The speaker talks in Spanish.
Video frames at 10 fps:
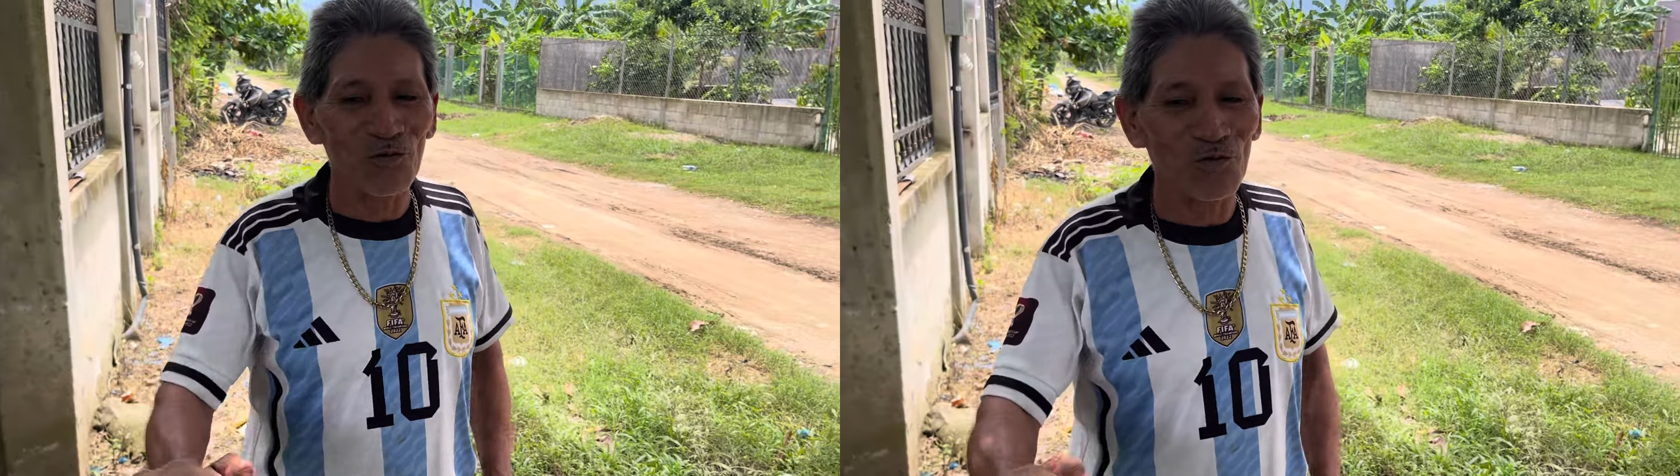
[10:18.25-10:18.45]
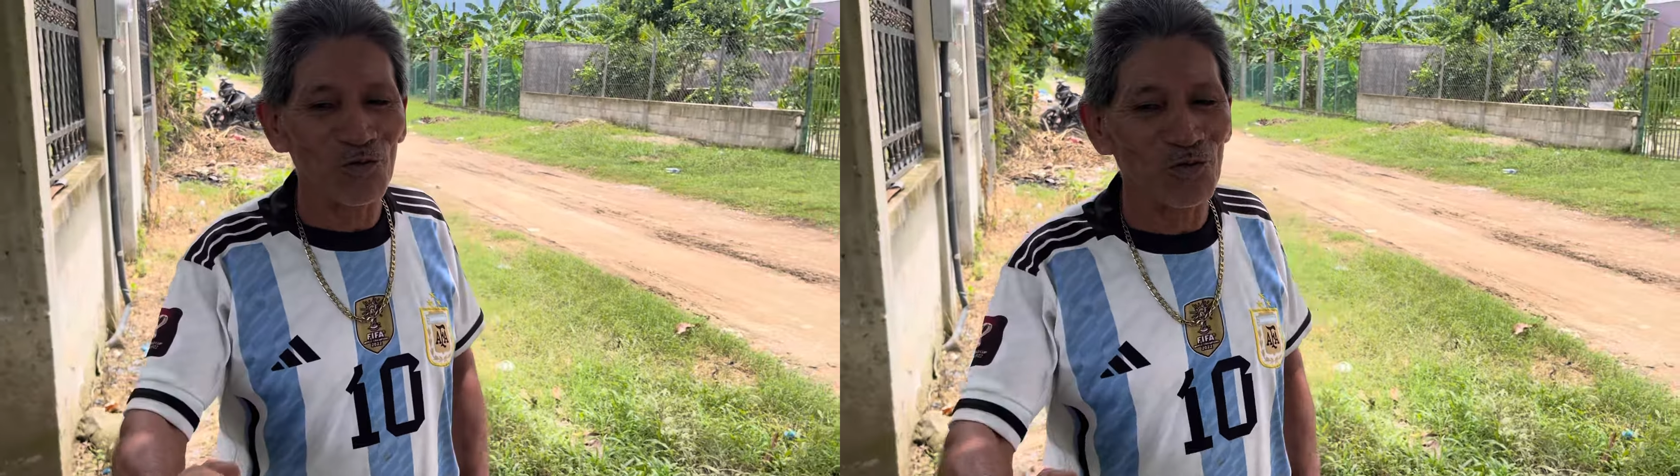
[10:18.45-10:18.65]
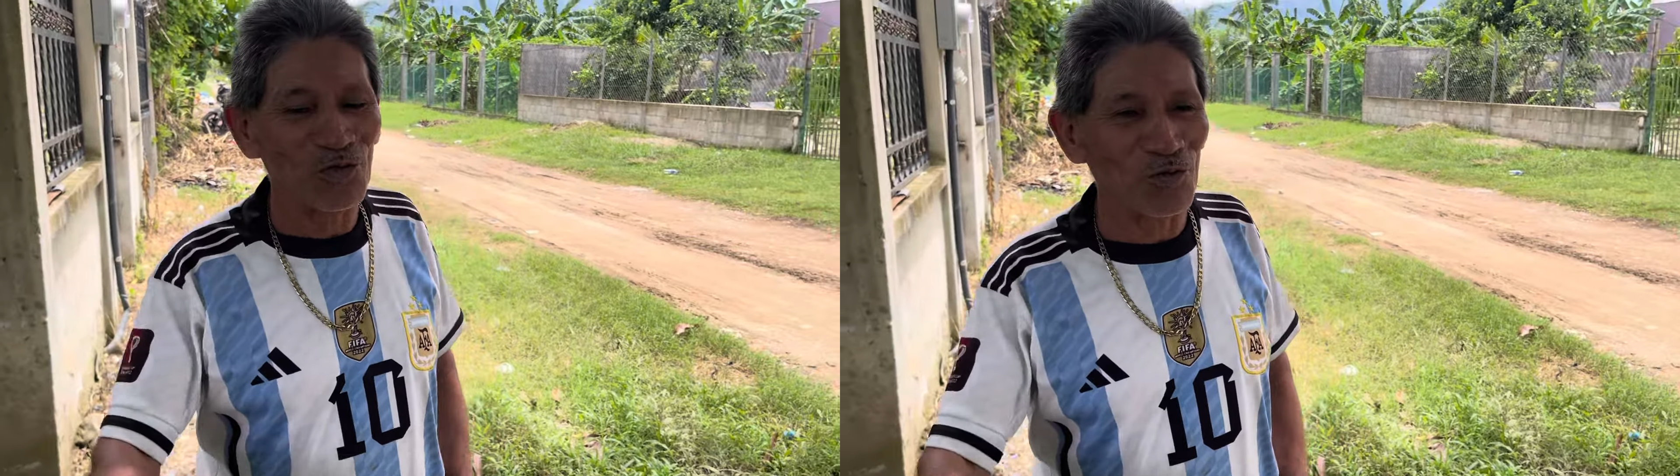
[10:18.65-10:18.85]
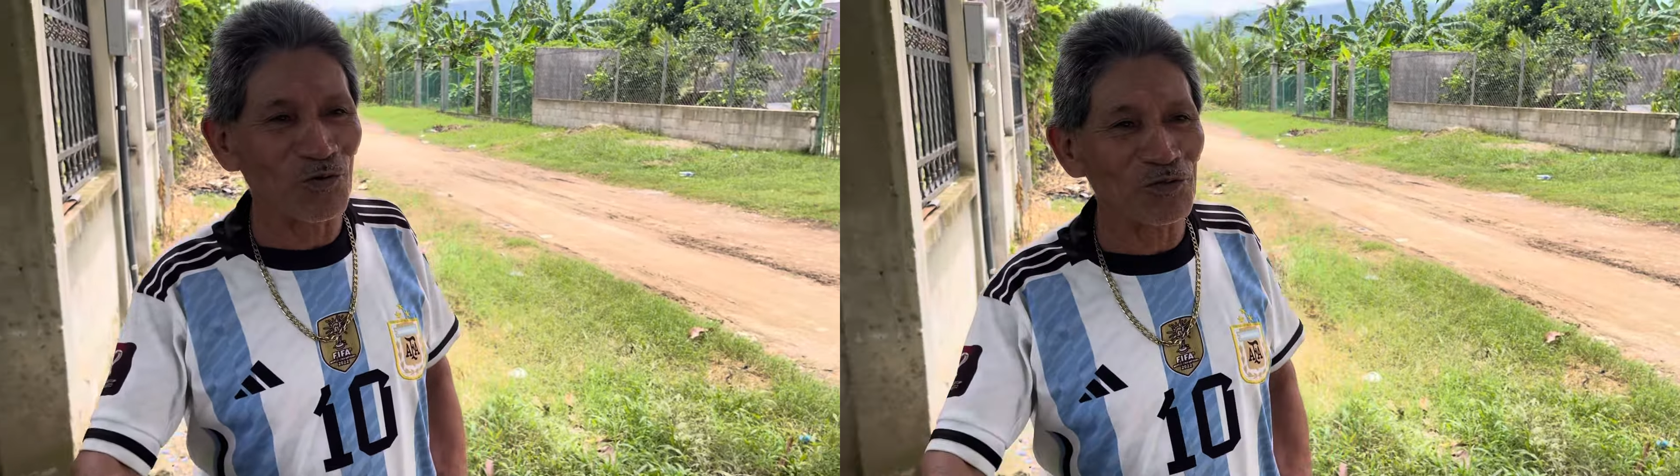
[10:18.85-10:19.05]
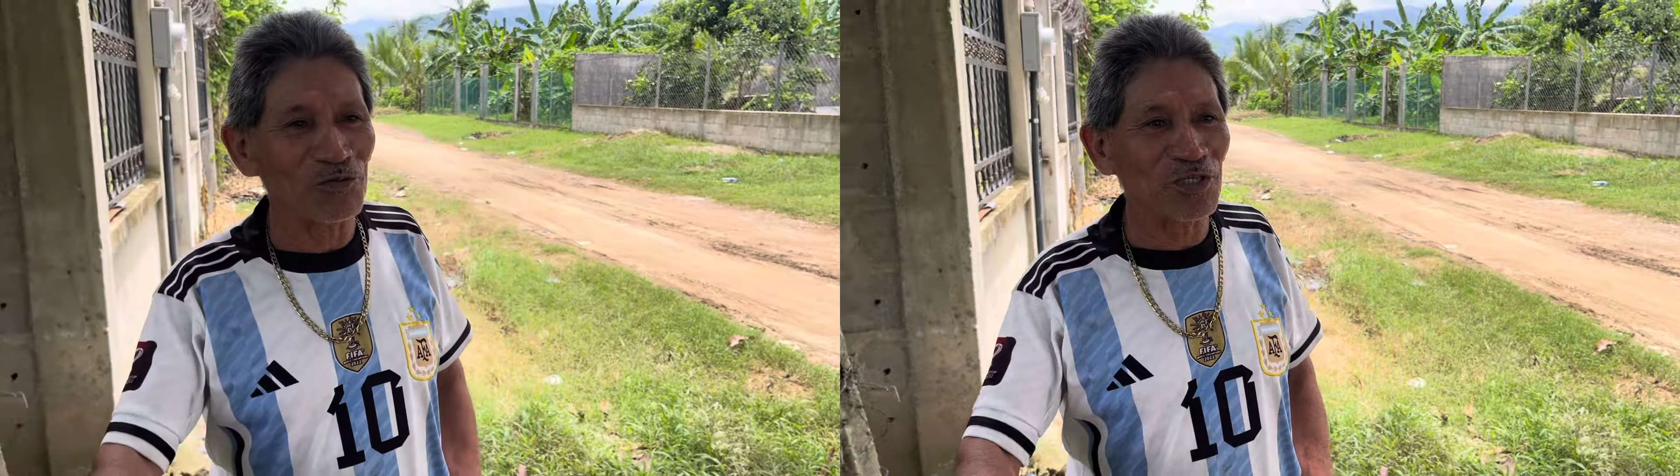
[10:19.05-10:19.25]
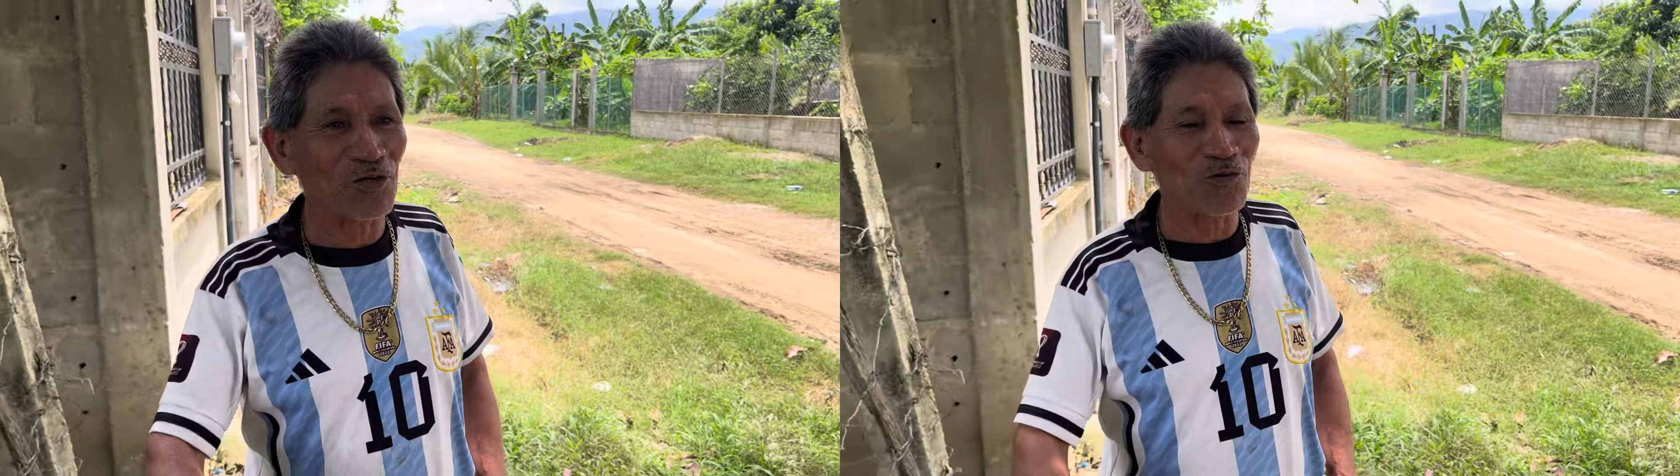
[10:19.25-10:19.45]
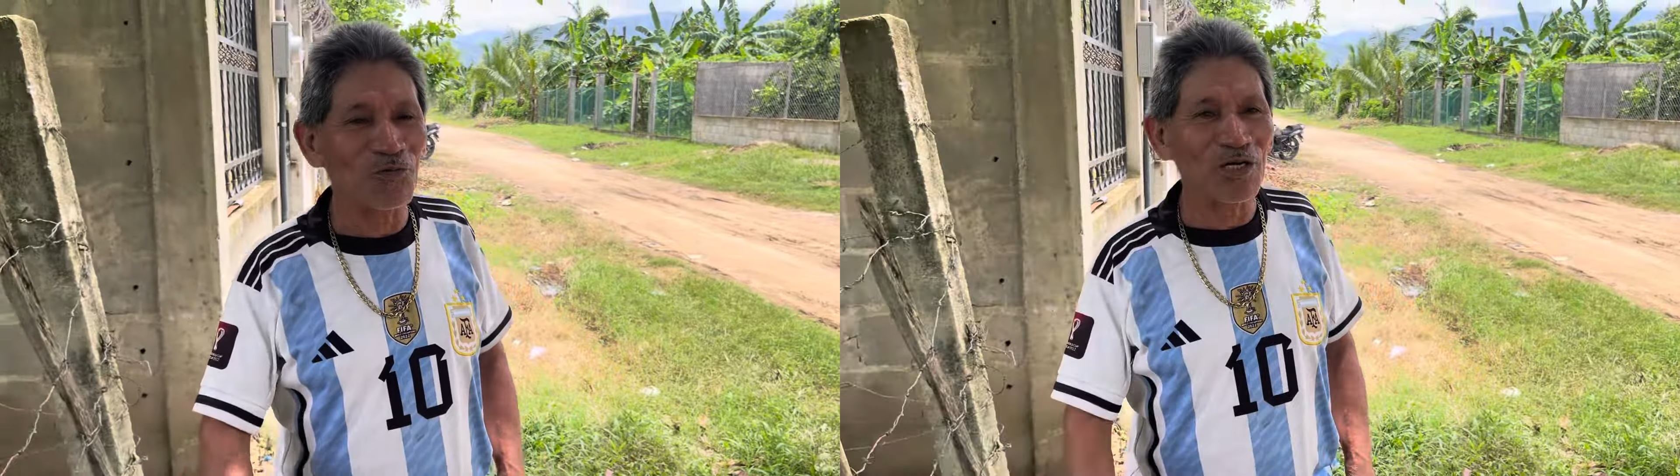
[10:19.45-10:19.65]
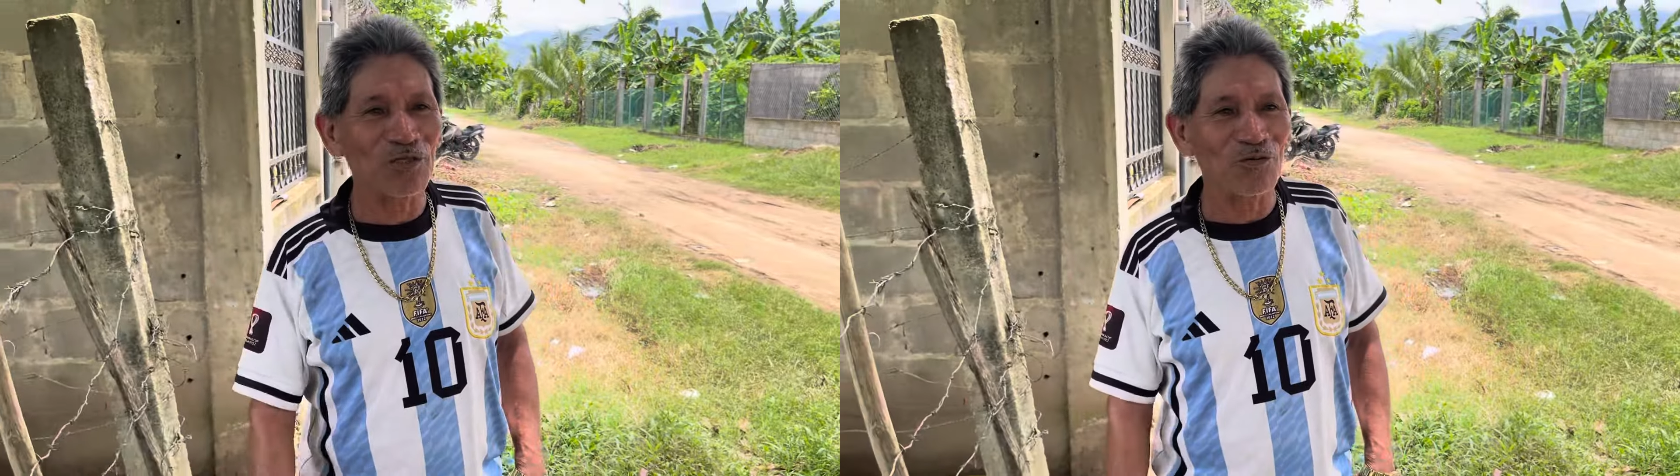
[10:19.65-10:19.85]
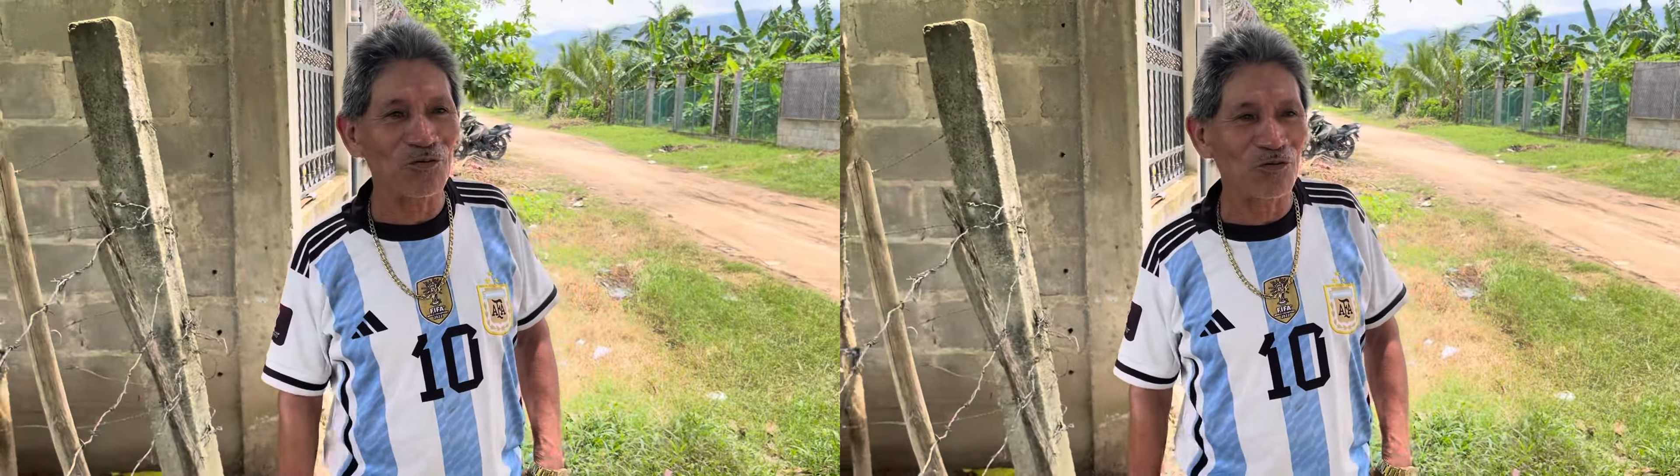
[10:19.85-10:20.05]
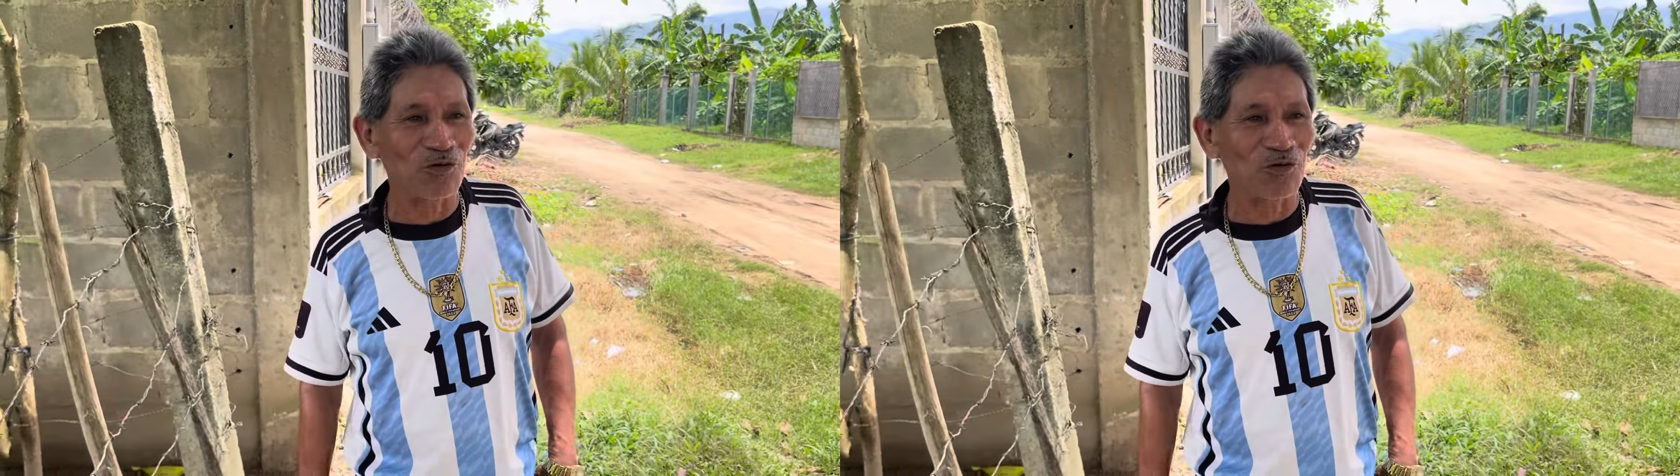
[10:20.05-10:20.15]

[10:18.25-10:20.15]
está despabilando ¿Cuánto este está cobrando?